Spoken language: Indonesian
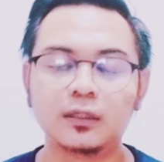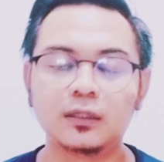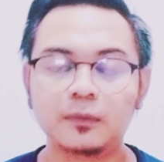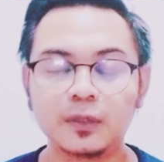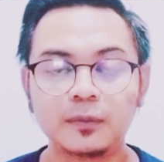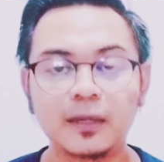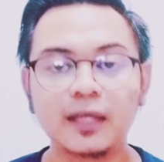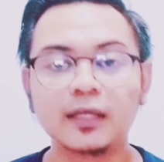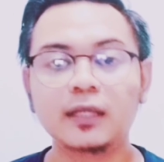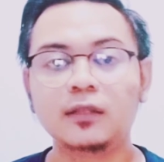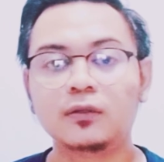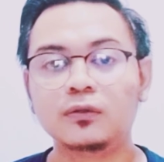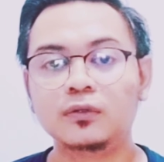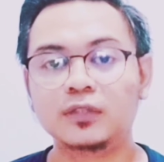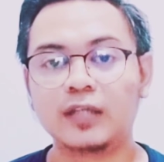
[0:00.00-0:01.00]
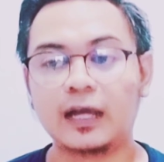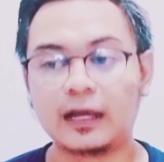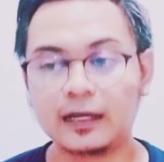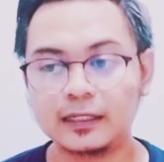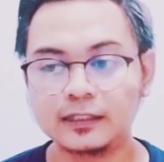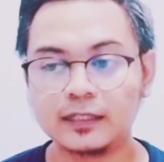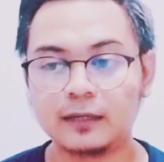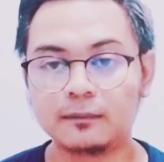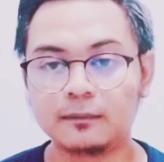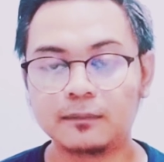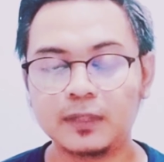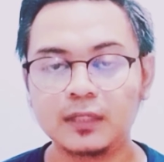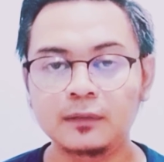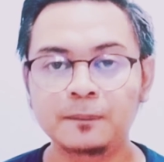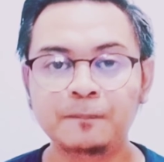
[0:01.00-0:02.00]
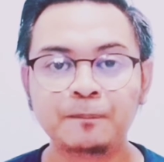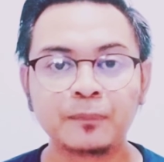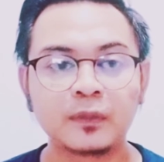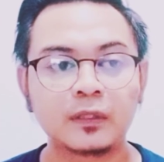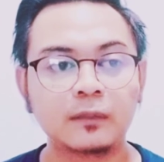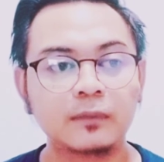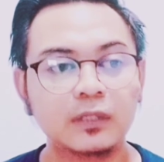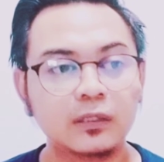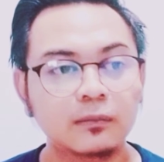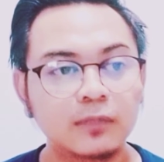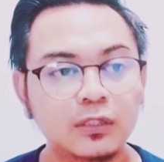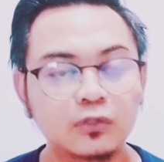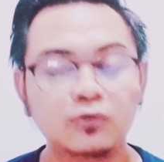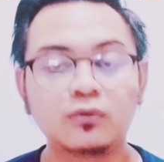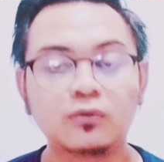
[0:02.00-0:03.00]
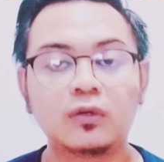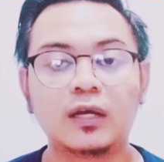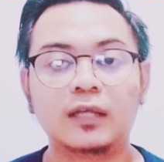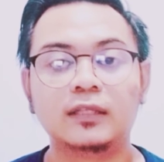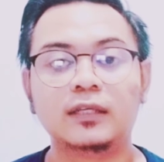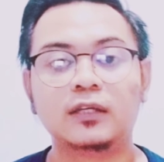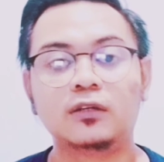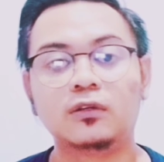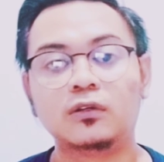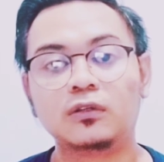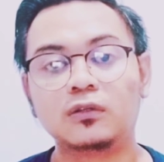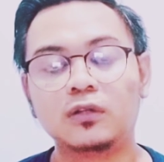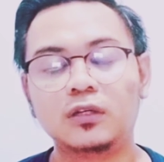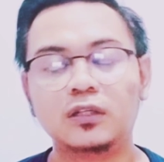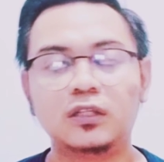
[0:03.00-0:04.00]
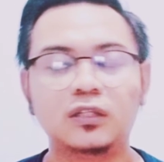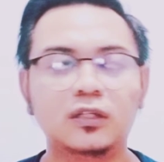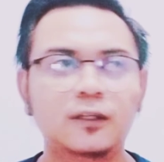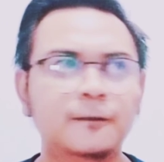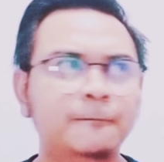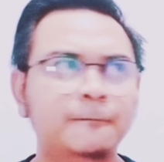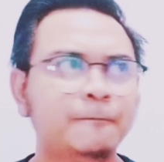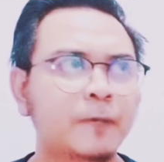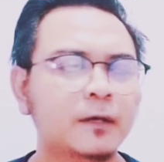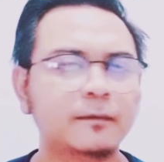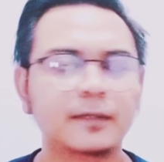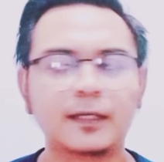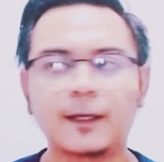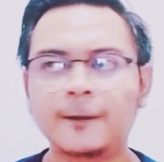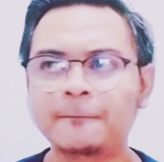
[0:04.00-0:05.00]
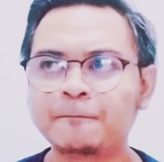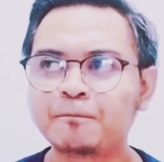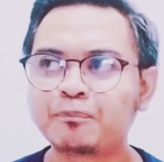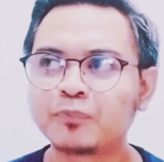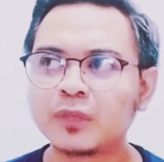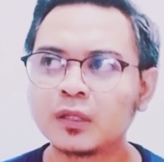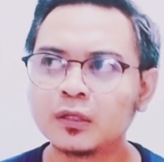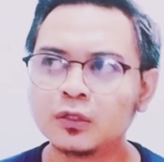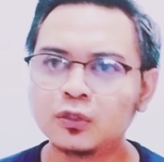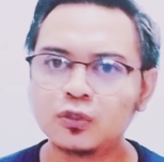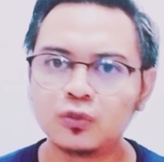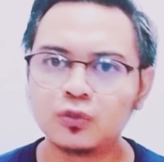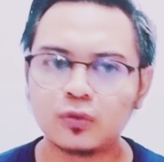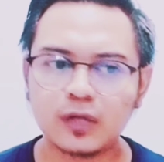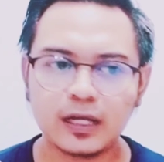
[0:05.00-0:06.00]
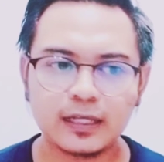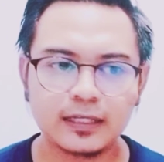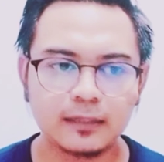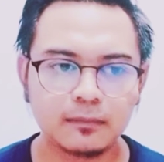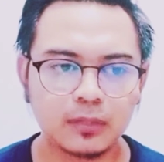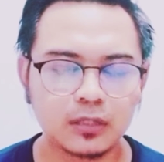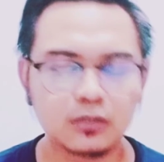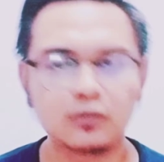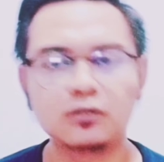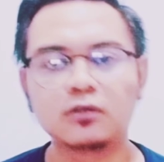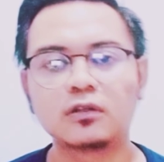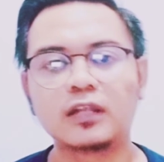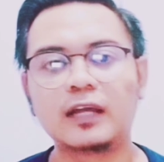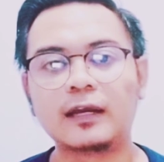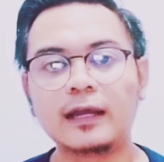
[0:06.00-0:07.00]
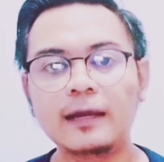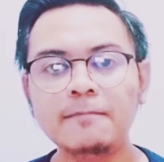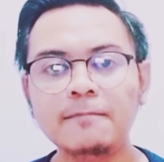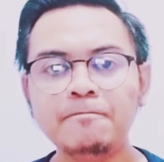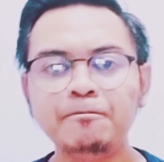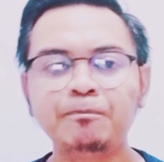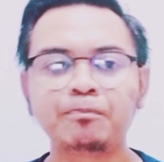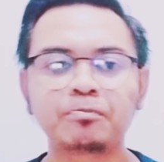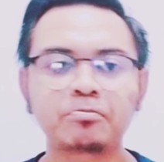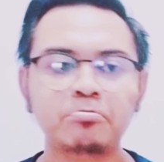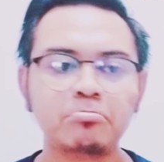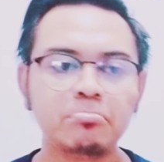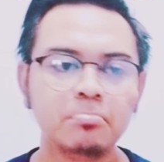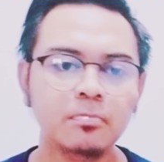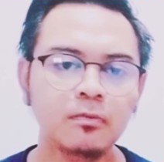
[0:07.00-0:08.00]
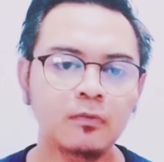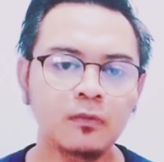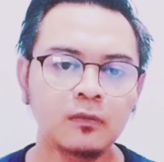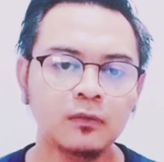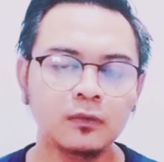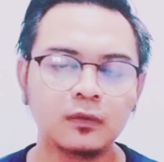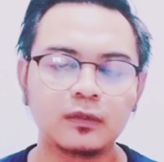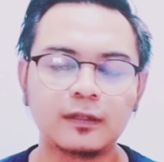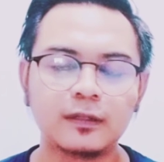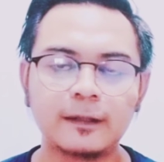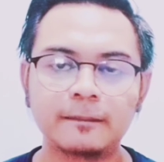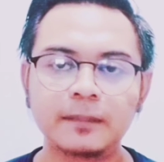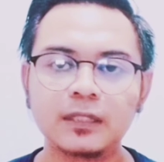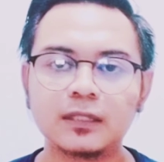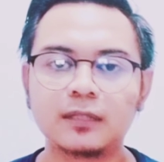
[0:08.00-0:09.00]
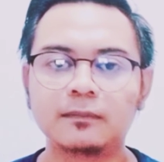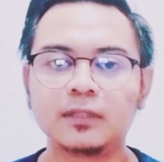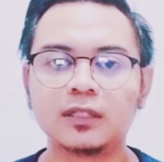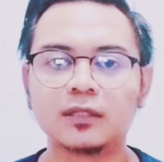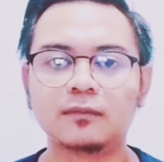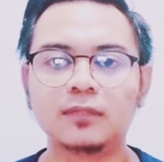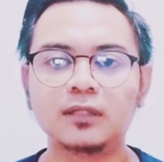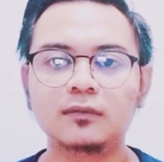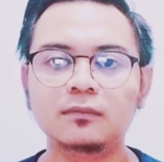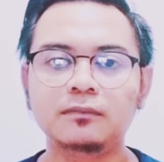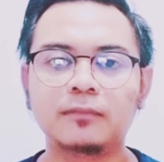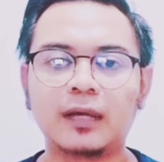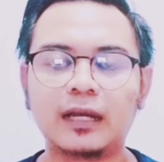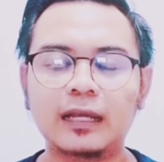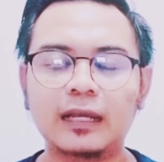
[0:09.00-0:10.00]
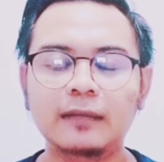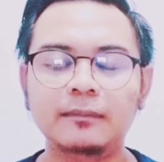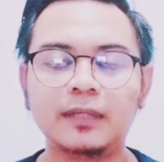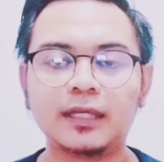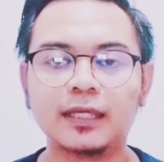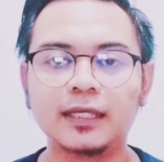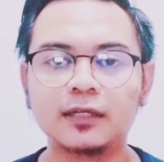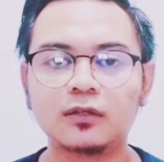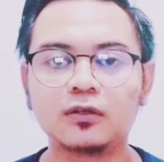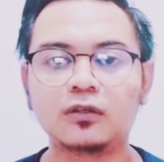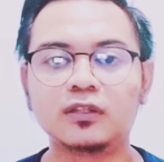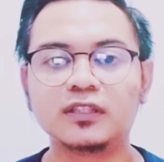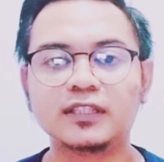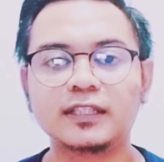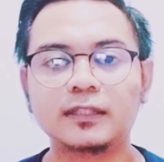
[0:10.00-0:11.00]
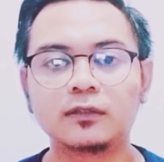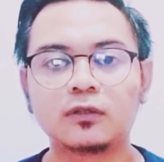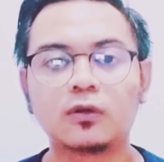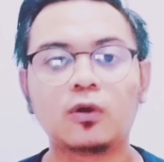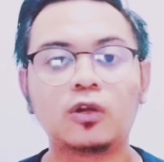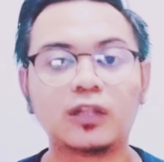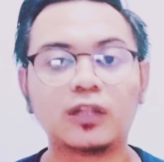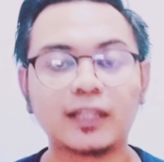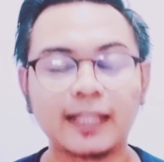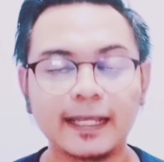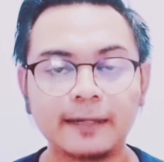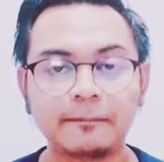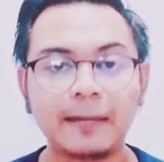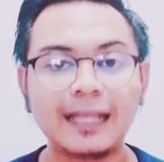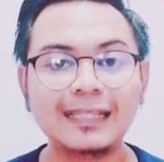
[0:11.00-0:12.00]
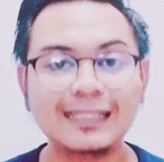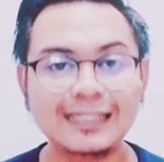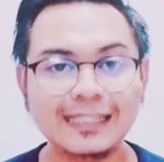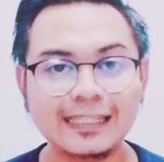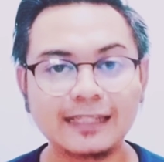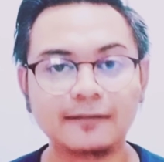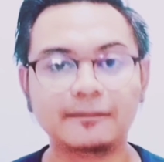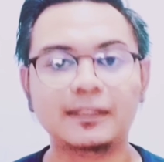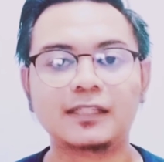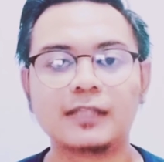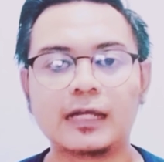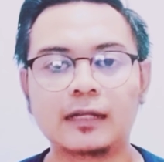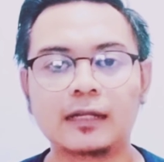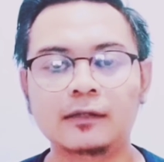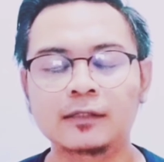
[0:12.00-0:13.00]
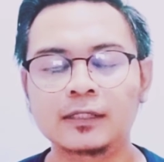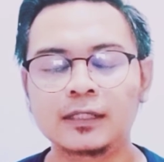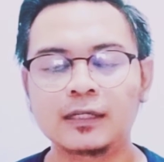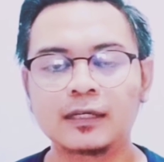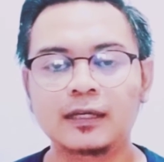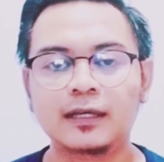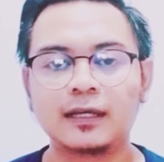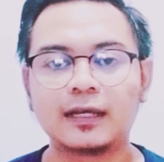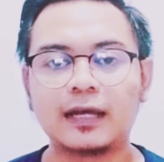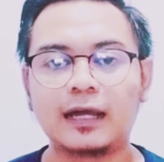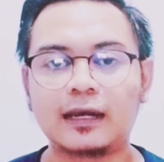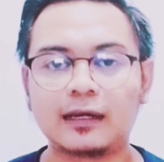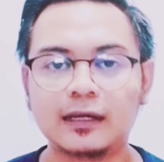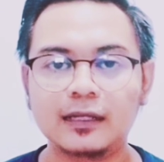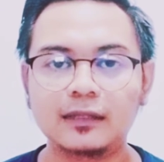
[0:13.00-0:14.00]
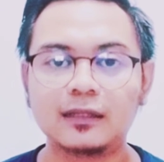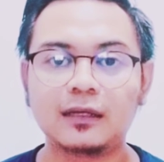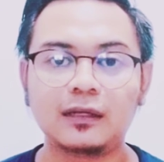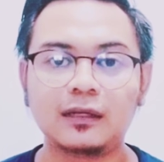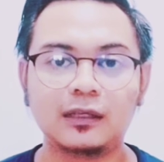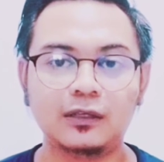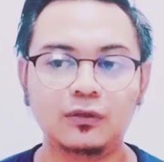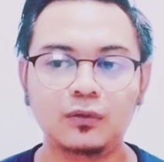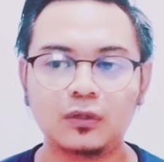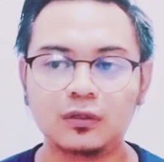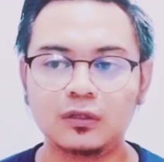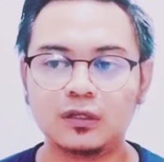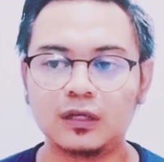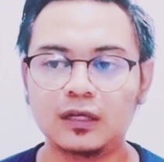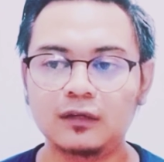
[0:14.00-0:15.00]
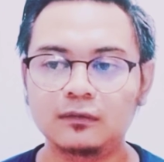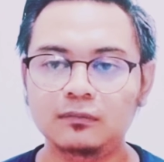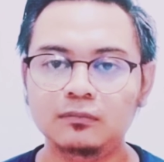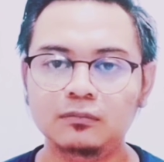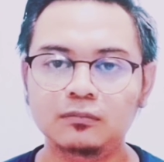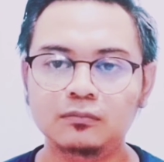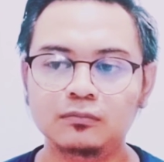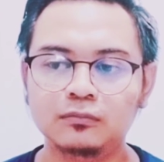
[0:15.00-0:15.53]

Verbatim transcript: lebih baik itu jangan sampai teman-teman sukanya non eh, apa ya sukanya bercocok tanam tapi teman-teman malah bikin kon konten mancing misal karena tergiur dengan